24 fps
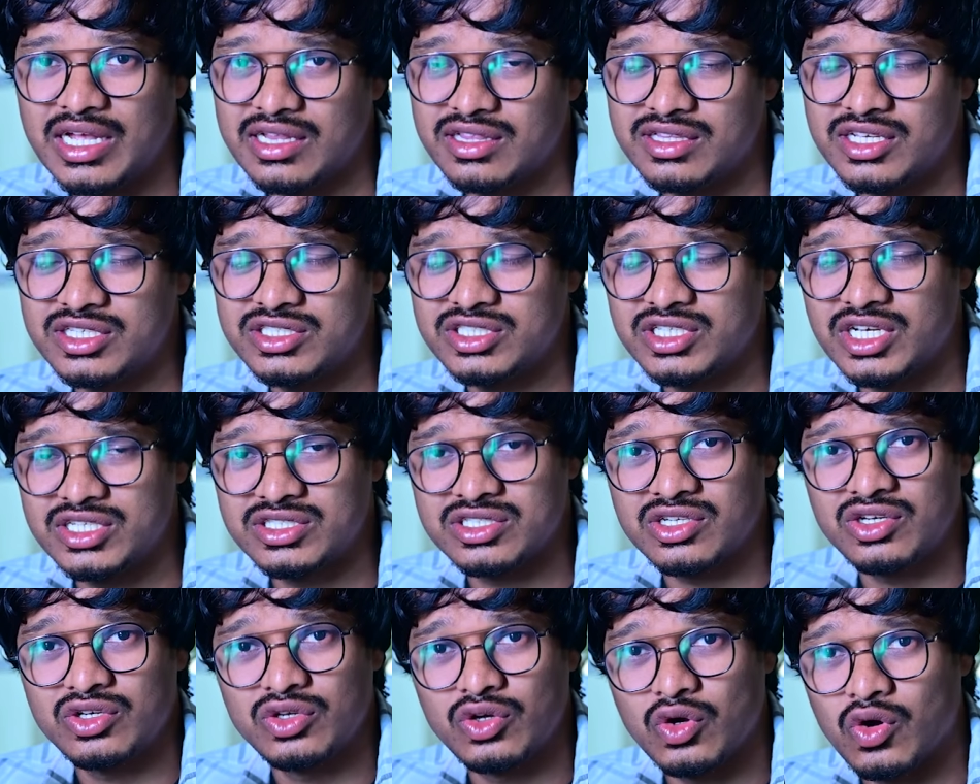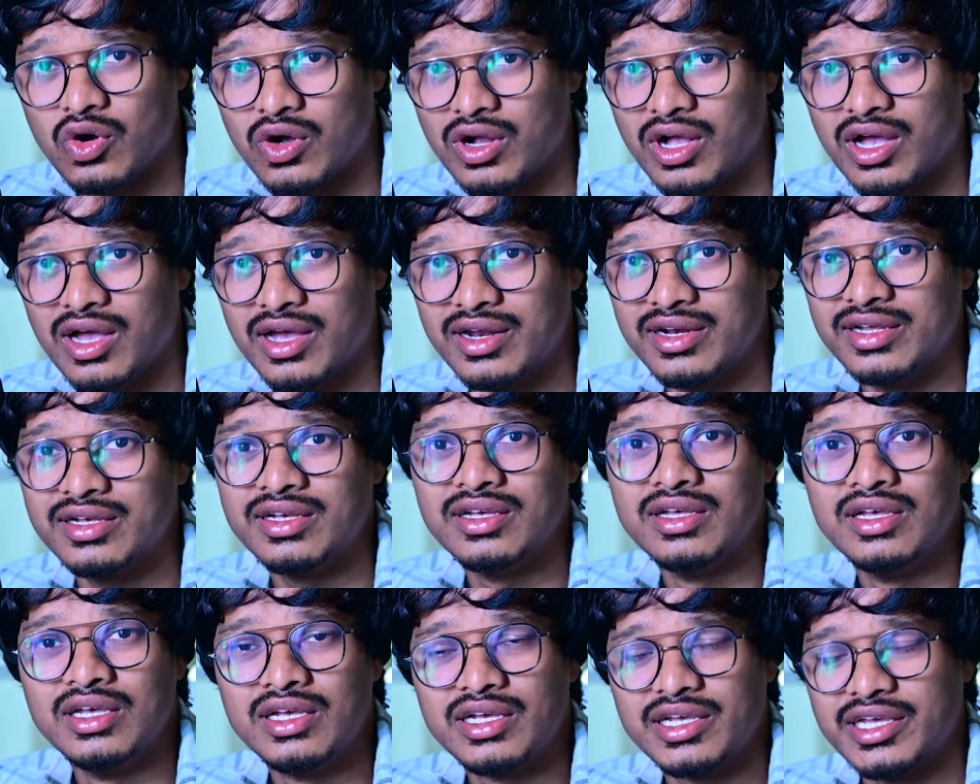హెల్త్ ఎడ్యుకేషన్ యోగా
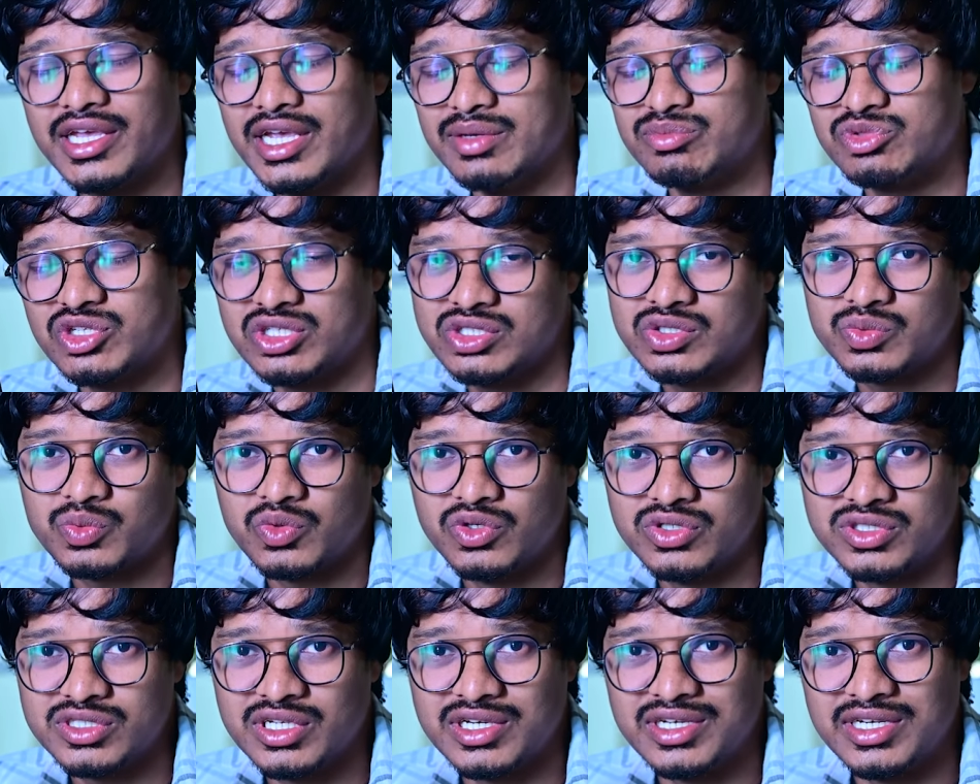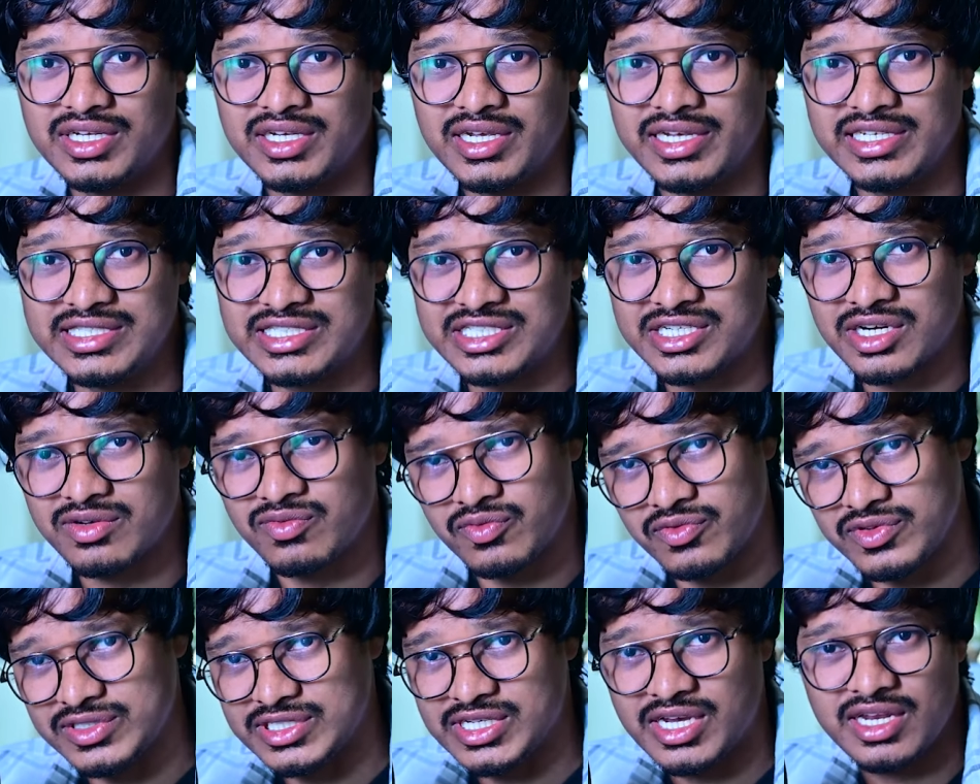అని గేమ్స్ అండ్ స్పోర్ట్స్ అని
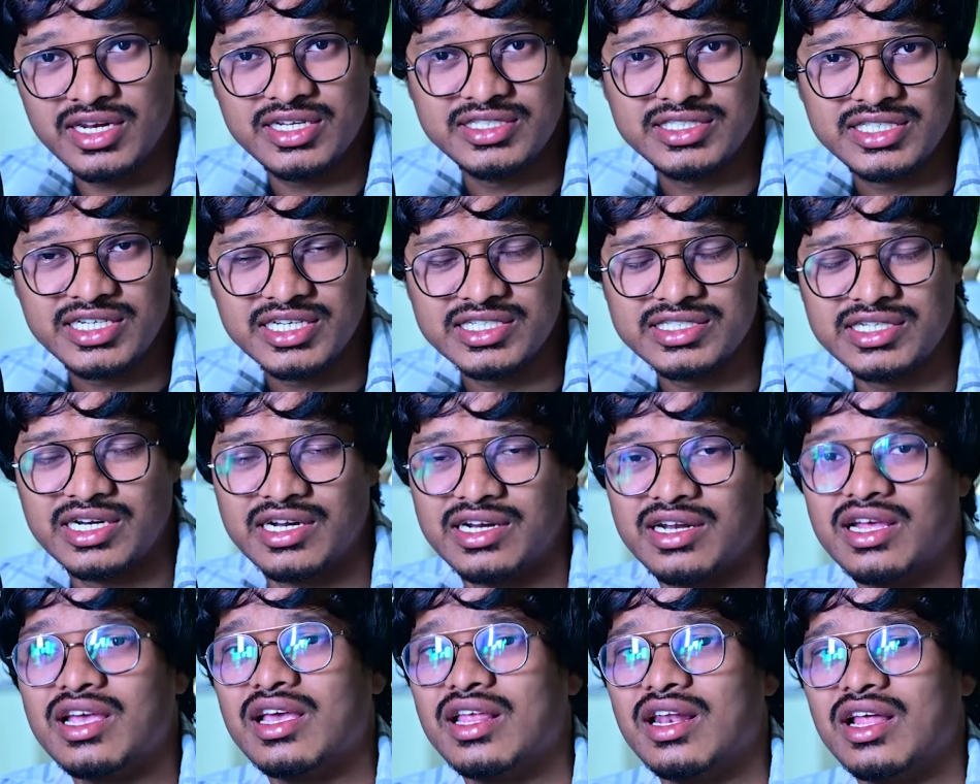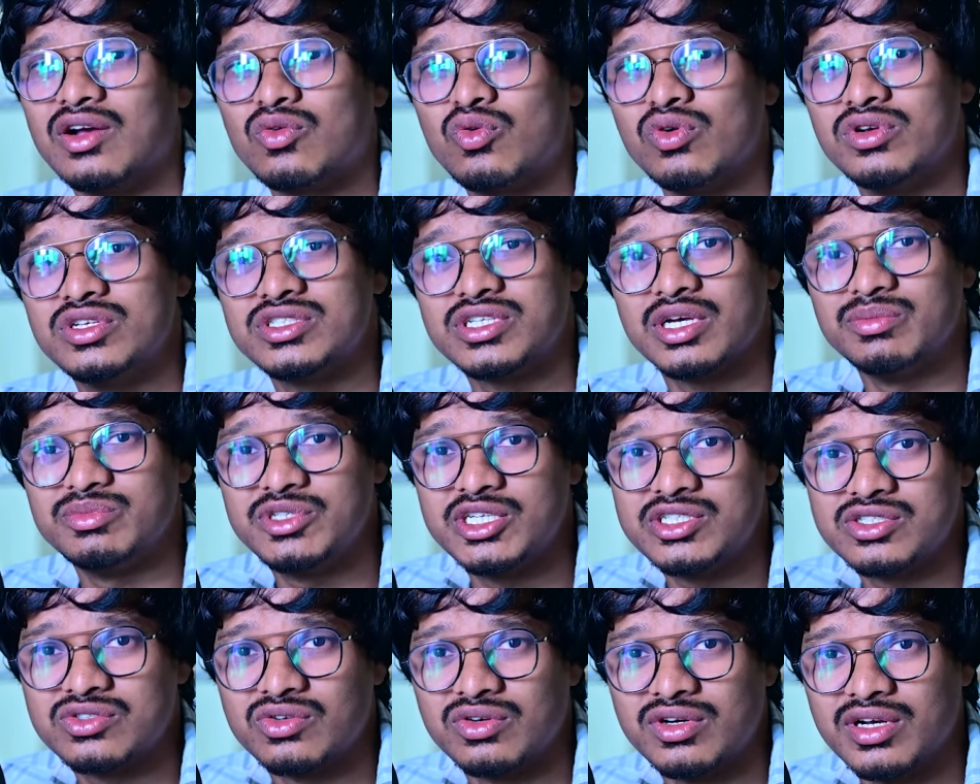హిస్టరీ ఆఫ్ ఫిజికల్ ఎడ్యుకేషన్ అని ఇలా కొన్ని
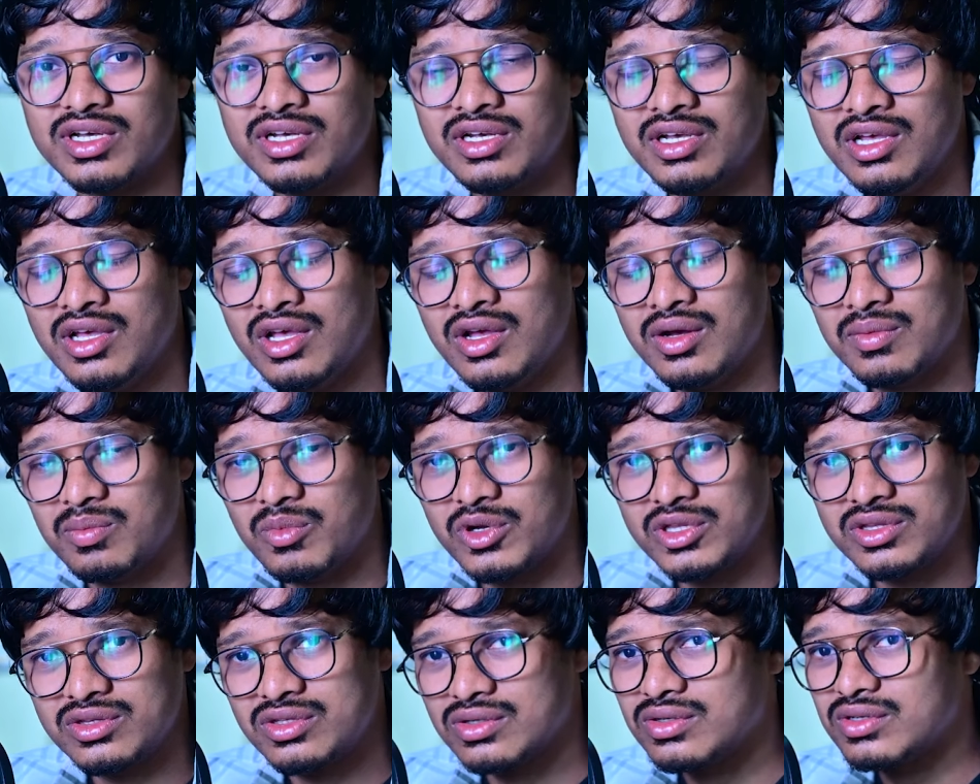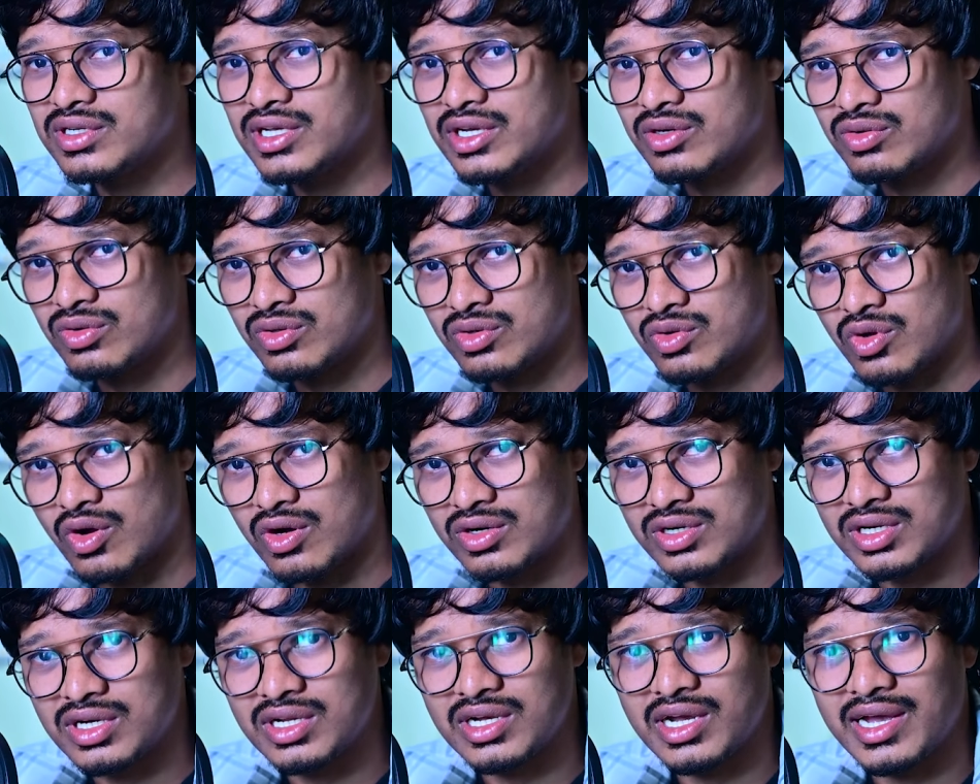సబ్జెక్ట్స్ ఉంటాయి మొత్తం నేను
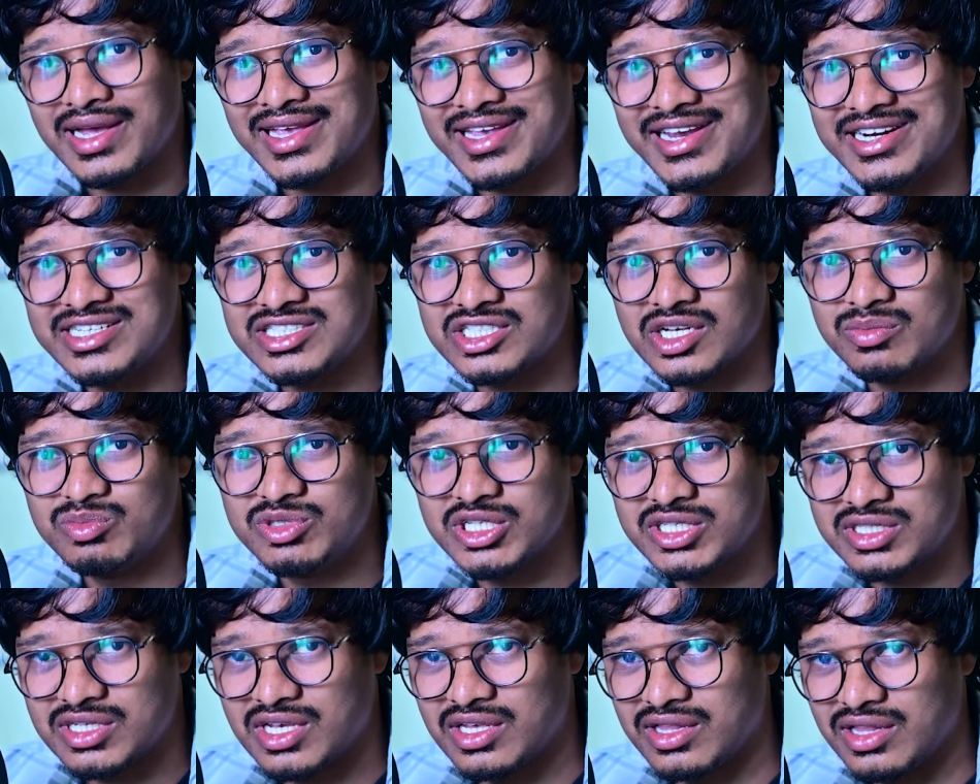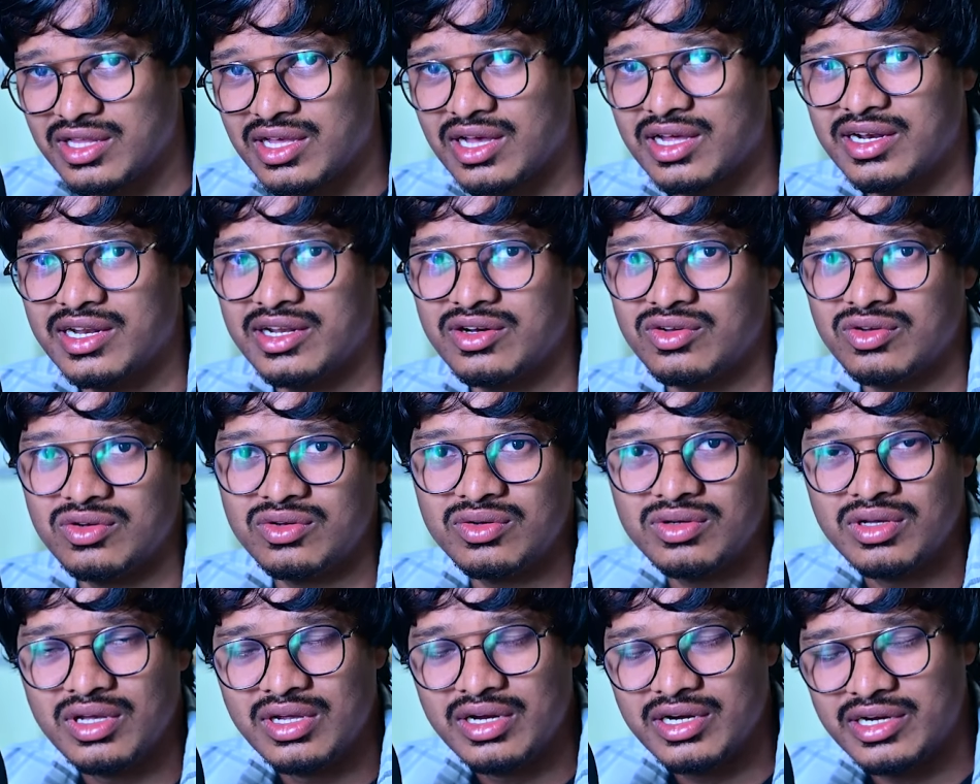టోటల్గా ఎయిట్ సబ్జెక్ట్స్ కింద నేను